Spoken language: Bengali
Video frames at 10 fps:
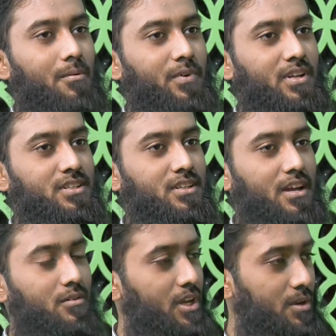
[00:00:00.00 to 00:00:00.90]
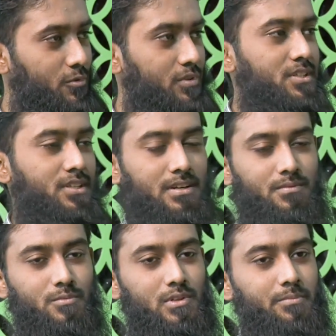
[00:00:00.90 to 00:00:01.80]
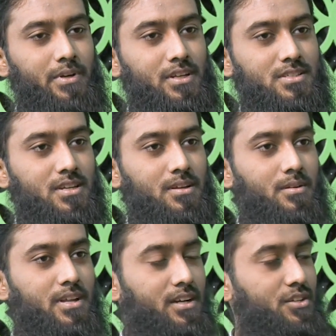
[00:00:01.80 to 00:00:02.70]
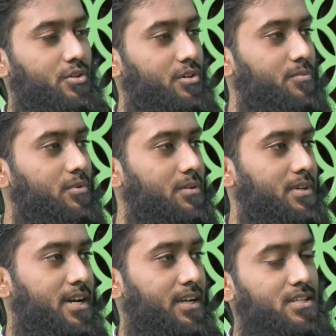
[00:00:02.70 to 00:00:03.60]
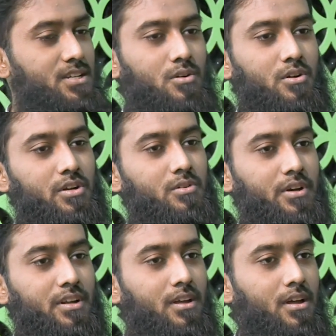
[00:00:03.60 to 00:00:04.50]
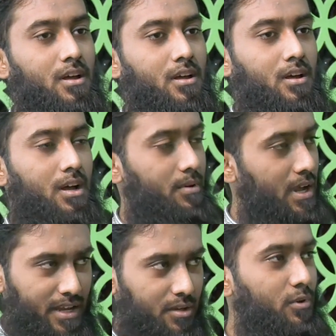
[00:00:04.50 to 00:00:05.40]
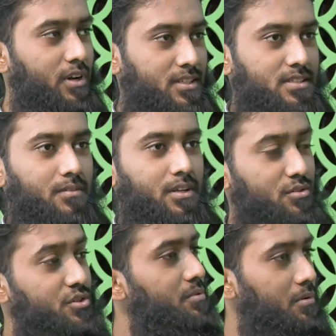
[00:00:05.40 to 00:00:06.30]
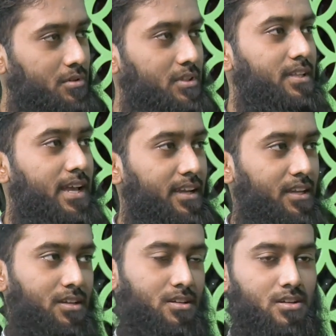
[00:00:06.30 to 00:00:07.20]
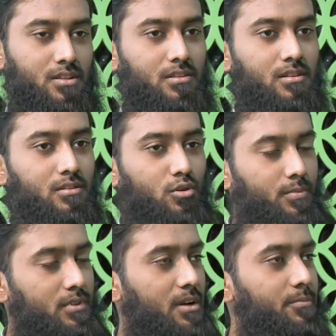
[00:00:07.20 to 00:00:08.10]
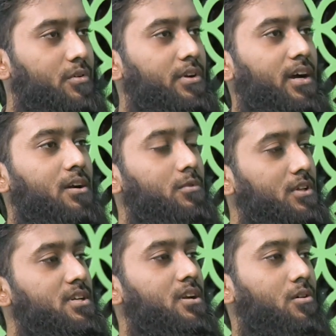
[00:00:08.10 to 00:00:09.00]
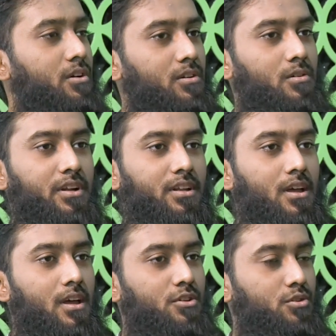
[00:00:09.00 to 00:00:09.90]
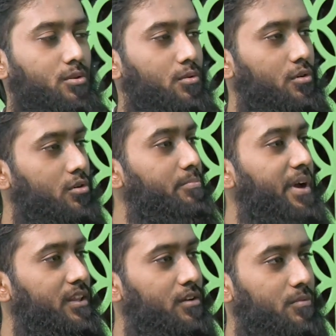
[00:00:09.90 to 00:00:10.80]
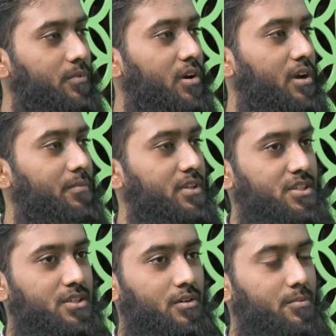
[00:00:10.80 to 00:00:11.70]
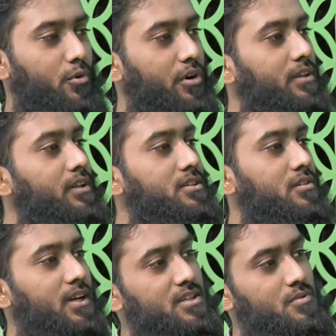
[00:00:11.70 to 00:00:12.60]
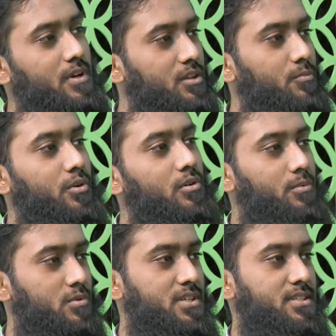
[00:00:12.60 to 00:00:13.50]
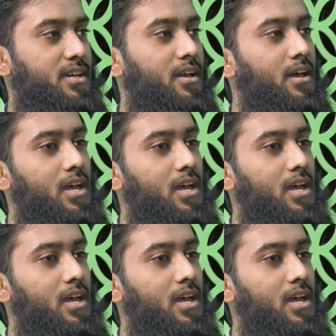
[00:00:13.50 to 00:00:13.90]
আমরা যেটা এখন এই মুহূর্তে যেটা আমরা বলতে পারি যে ঢাকা শহরের মধ্যে বা ঢাকায় যারা অর্ডার করেন আগে বলে রাখছি যে আমাদের কিছু সীমাবদ্ধতা থাকে জি তো তারপরে ঢাকার মধ্যে যারা অর্ডার করেন যদি কোনো রকম ব্যতিক্রম না হয় আমরা চেষ্টা করি পরের দিনই যেন কাস্টমার হাতে বইগুলো পৌঁছে যায়